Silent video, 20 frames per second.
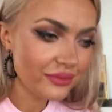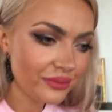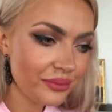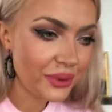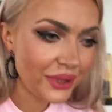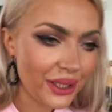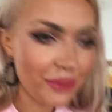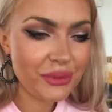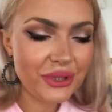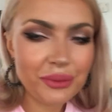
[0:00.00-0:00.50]

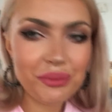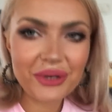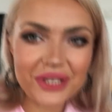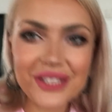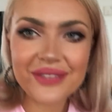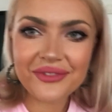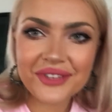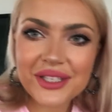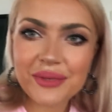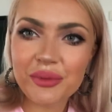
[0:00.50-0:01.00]
прям тебя
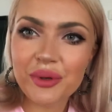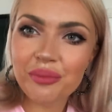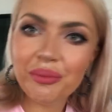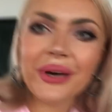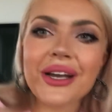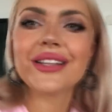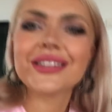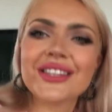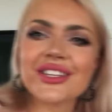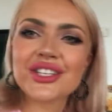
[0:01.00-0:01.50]
с 8
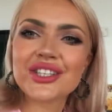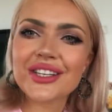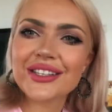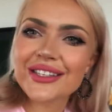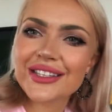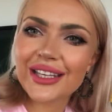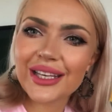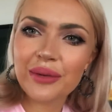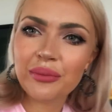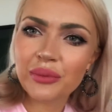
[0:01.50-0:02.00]
марта, с
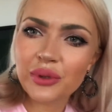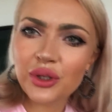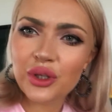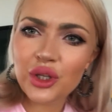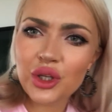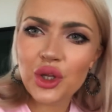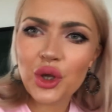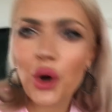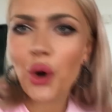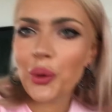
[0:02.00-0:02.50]
женским
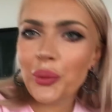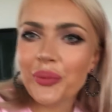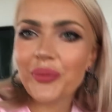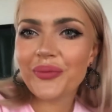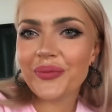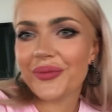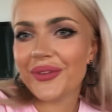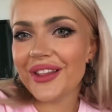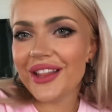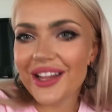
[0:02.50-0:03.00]
днем.
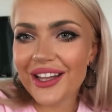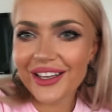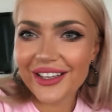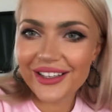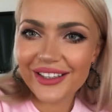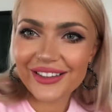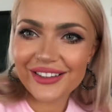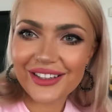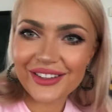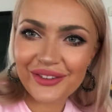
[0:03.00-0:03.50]

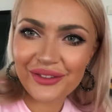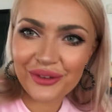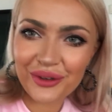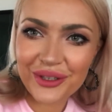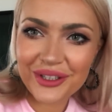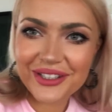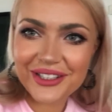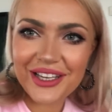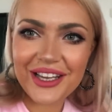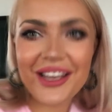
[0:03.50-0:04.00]
Это
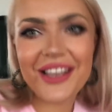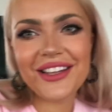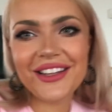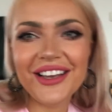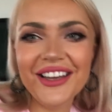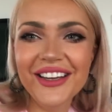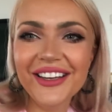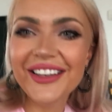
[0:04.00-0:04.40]
твой день.